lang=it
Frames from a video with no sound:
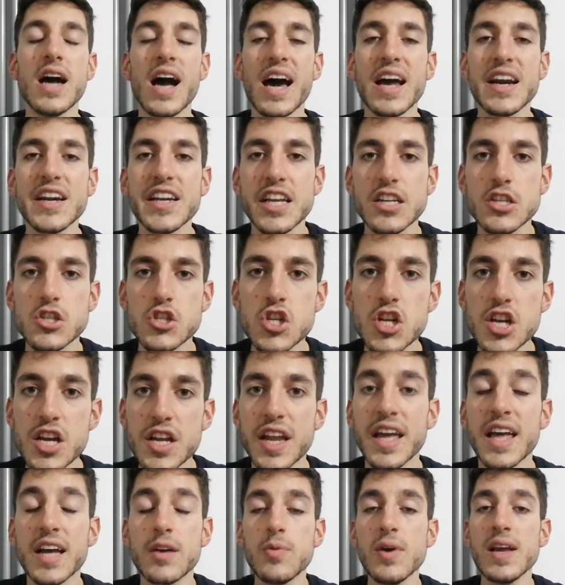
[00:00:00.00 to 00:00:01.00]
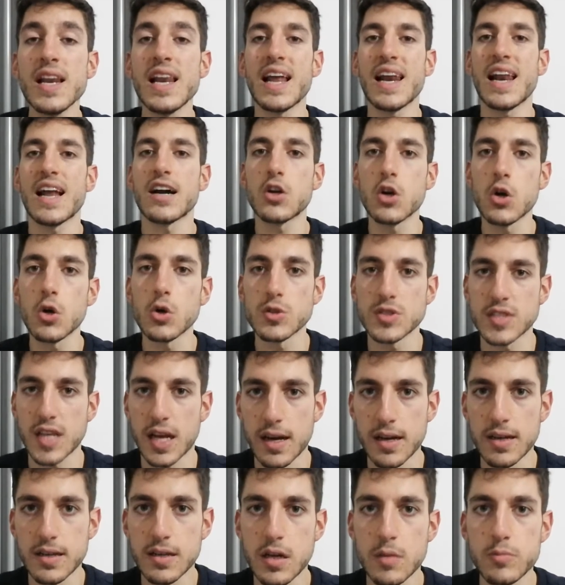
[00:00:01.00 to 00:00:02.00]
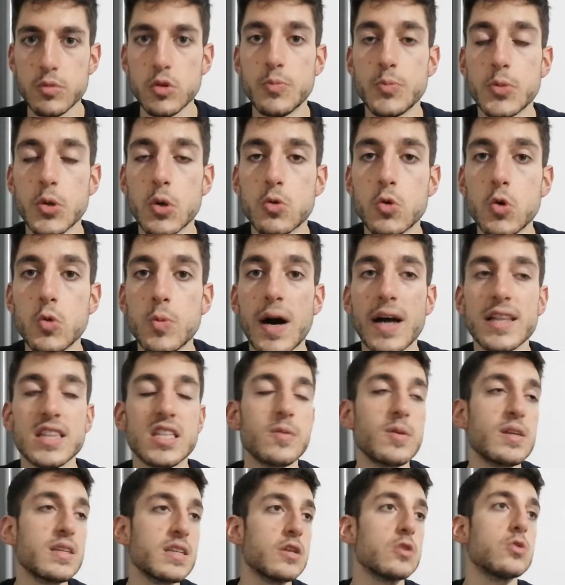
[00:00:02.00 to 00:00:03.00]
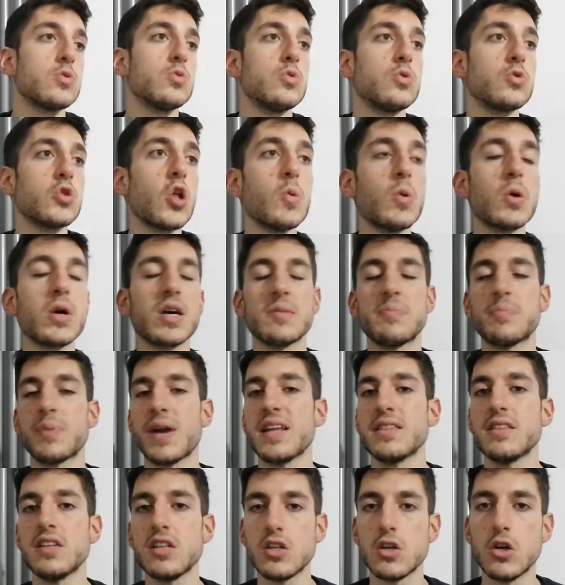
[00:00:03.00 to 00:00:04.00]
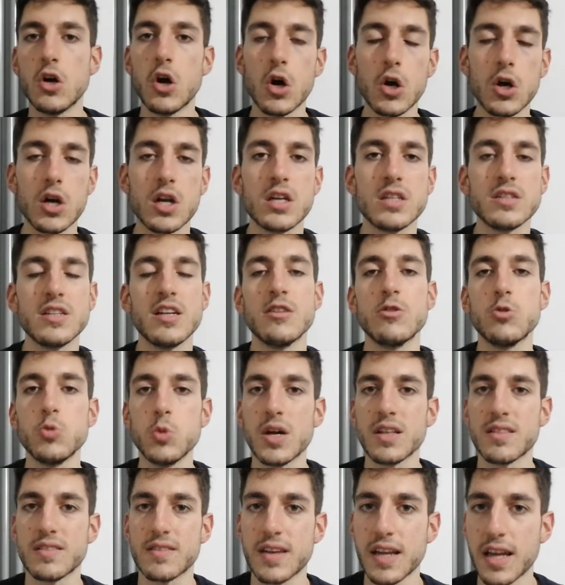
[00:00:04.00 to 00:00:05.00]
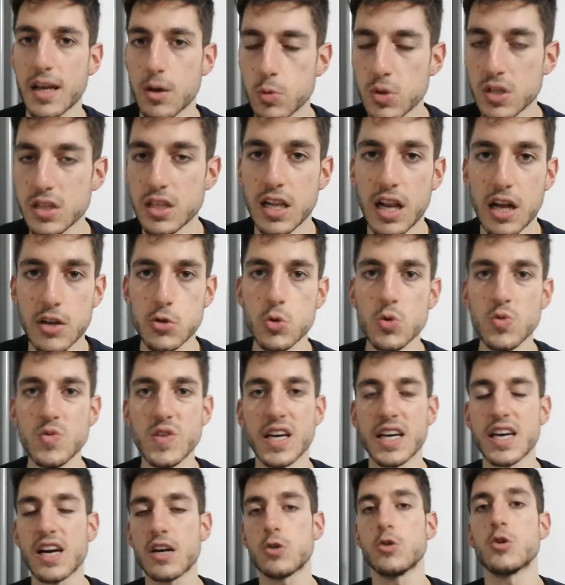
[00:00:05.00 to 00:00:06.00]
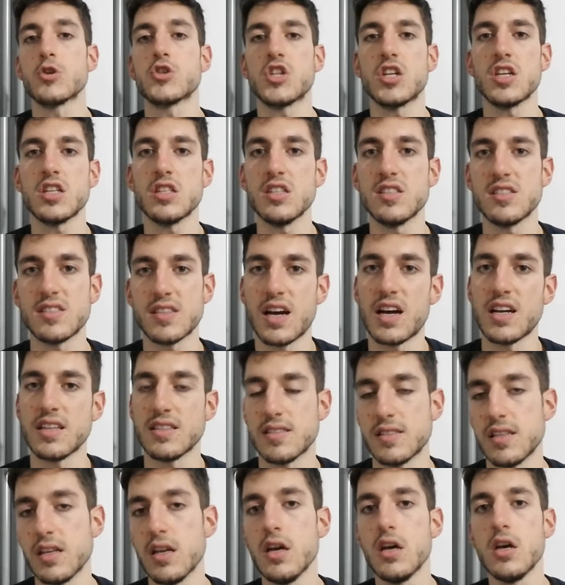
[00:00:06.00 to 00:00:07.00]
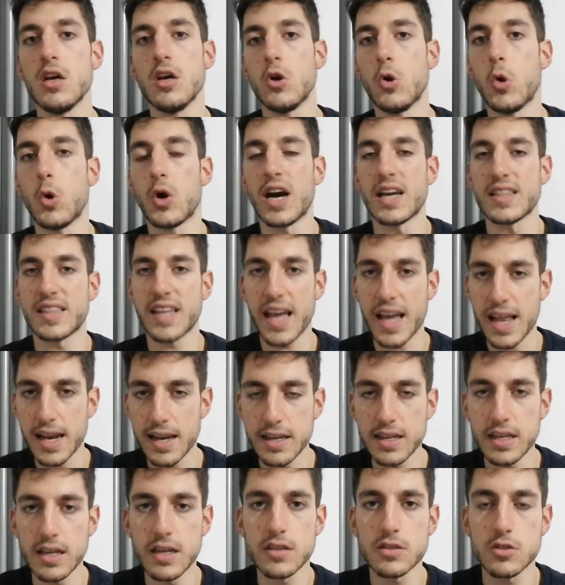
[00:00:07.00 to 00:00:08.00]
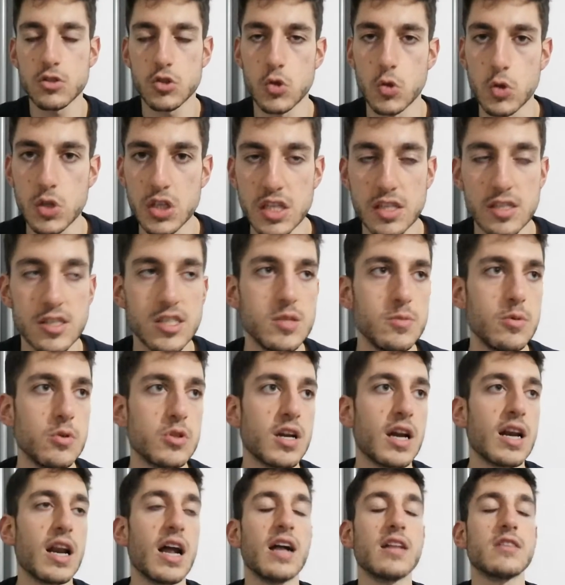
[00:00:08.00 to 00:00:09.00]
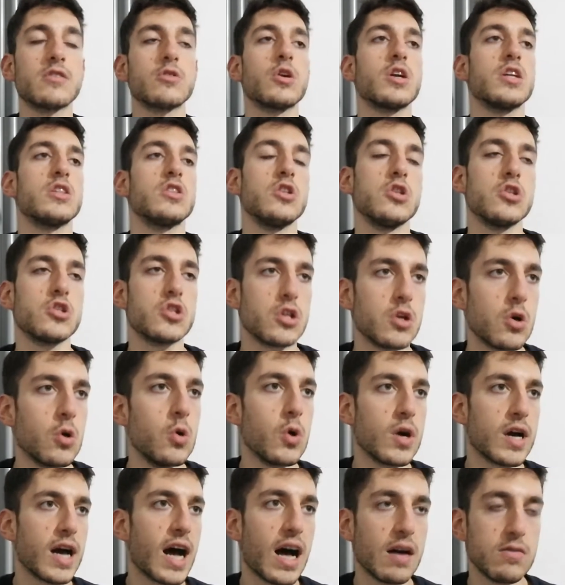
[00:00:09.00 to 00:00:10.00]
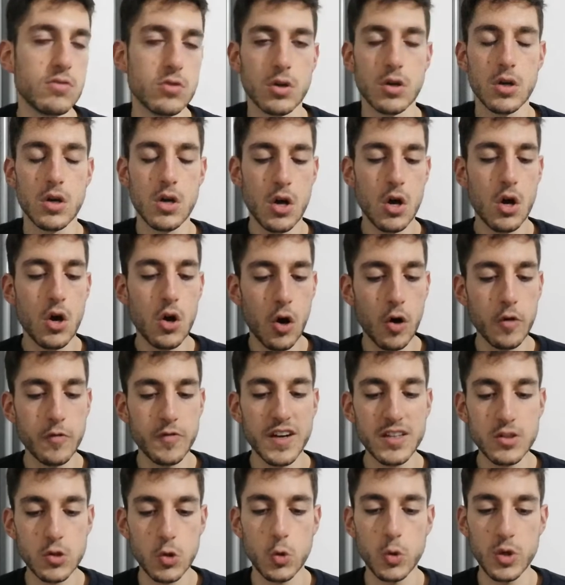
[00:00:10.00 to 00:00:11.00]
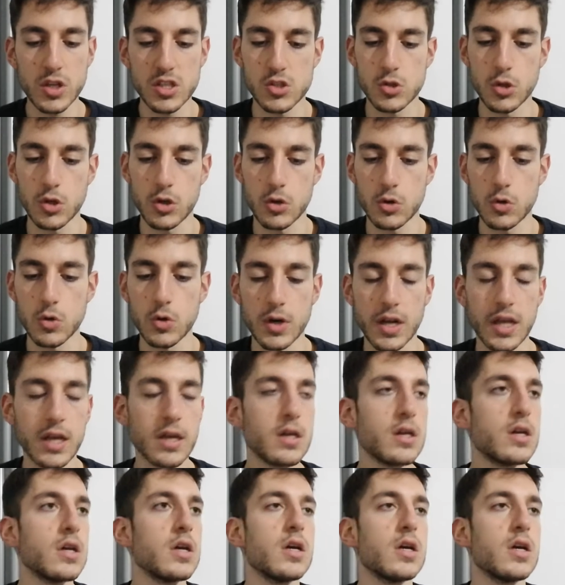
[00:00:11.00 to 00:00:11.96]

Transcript: a reagire e quella è la cosa più preoccupante perché tu dopo che prendi il gol del 2-3, quindi la Juve che accorcia le distanze, Locatelli solissimo tra l'altro e dici "Oh cavolo, ho fatto questo errore.